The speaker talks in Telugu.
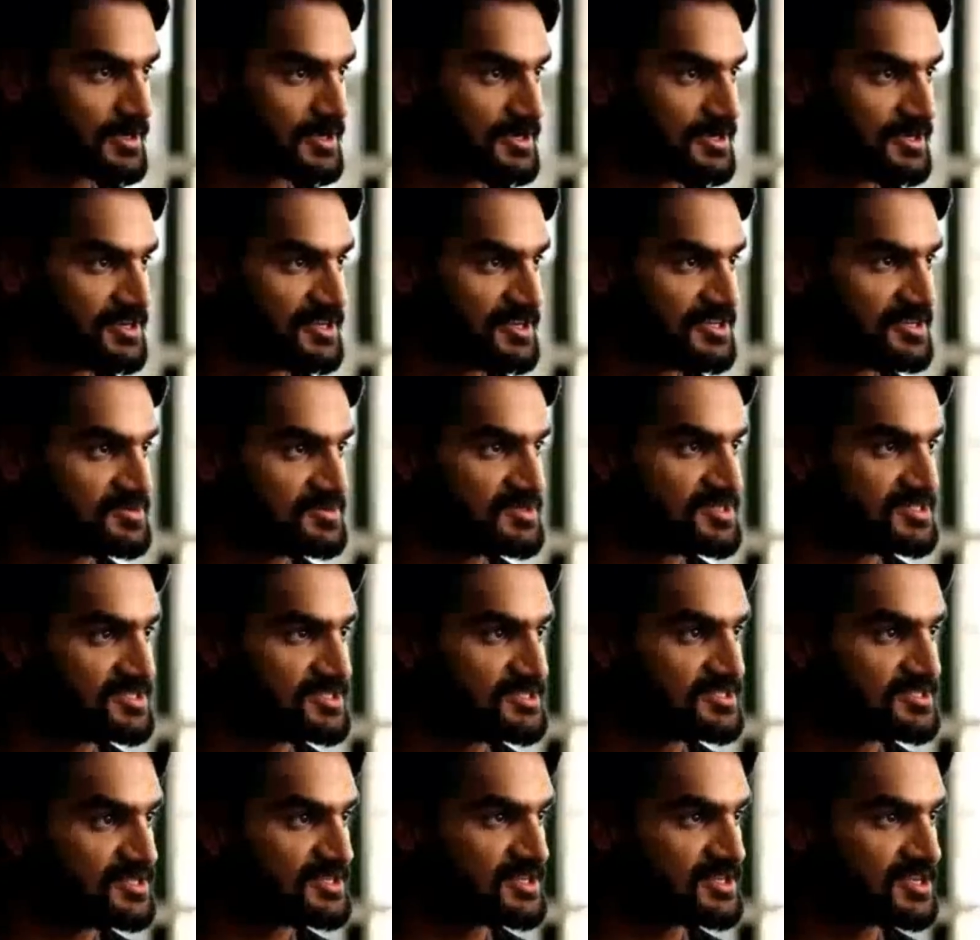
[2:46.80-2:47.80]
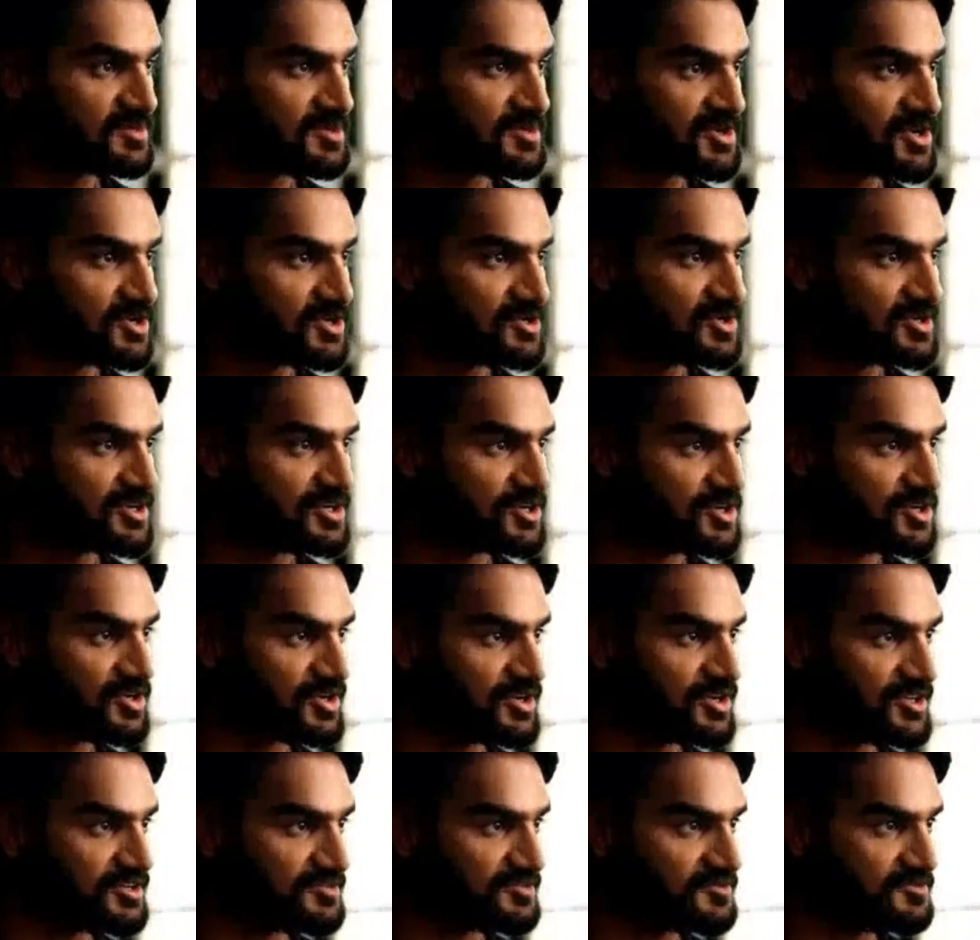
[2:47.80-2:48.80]
ఆ ఏటీఎం సీసీ కెమెరాలో
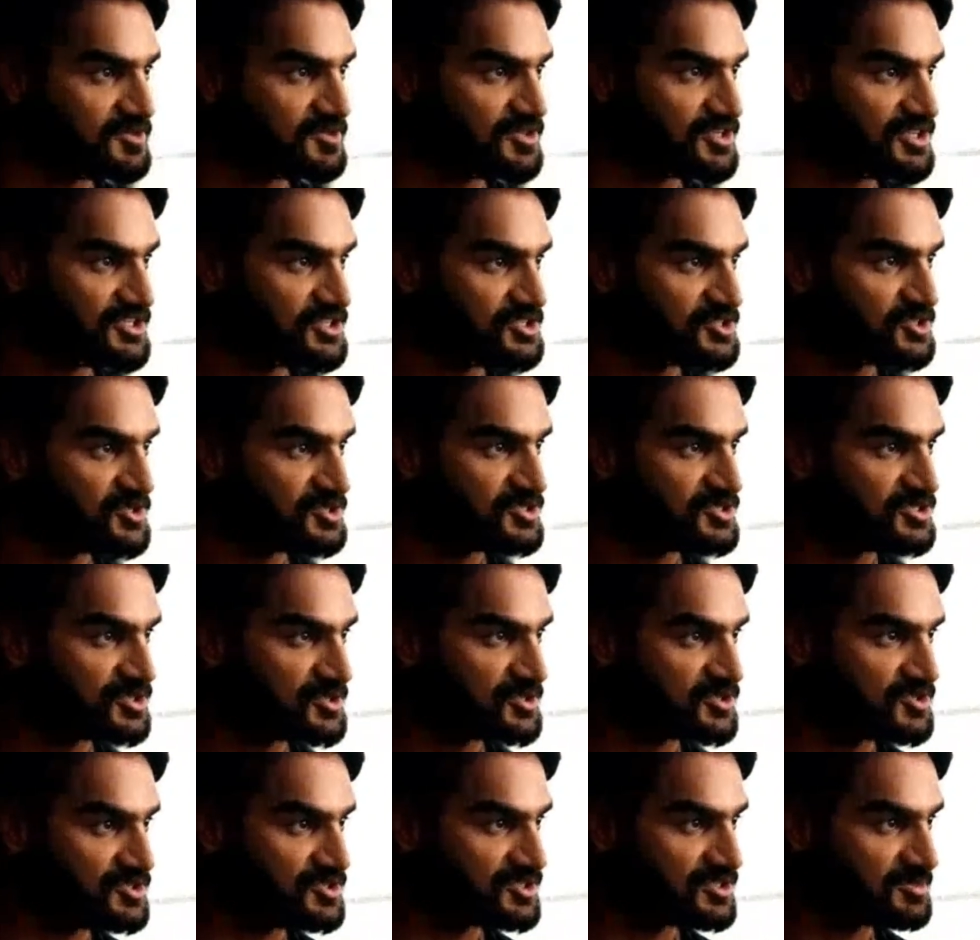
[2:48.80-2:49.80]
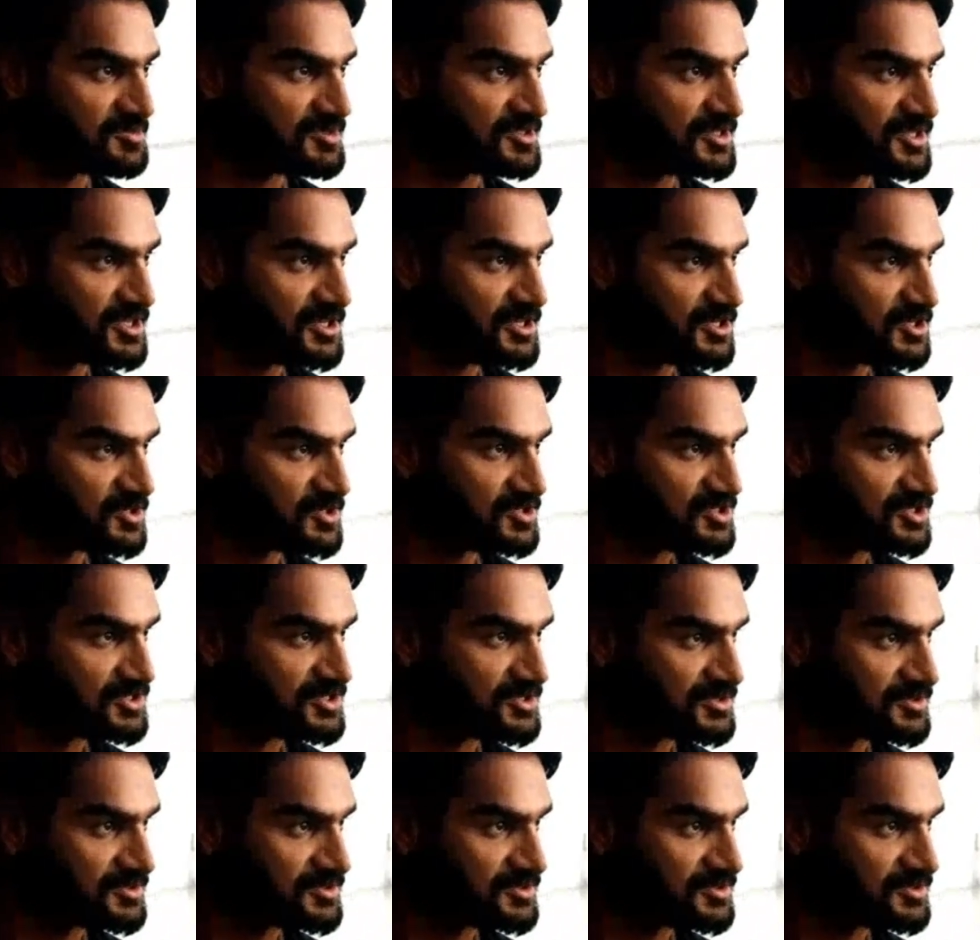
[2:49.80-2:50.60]
రికార్డ్ అయిన ఫుటేజ్ కోసం కొంతమంది ఇక్కడికి